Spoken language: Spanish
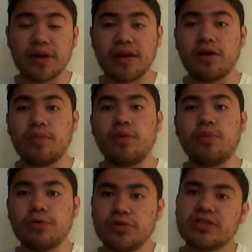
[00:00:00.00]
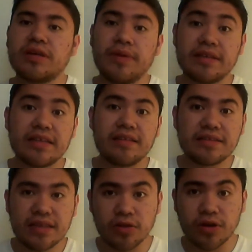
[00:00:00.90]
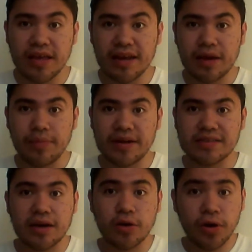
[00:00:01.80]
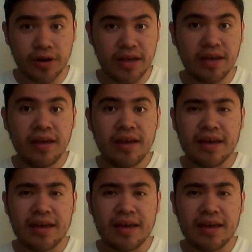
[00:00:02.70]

porque como muchos también están diciendo, quieren que aparezca Courtney,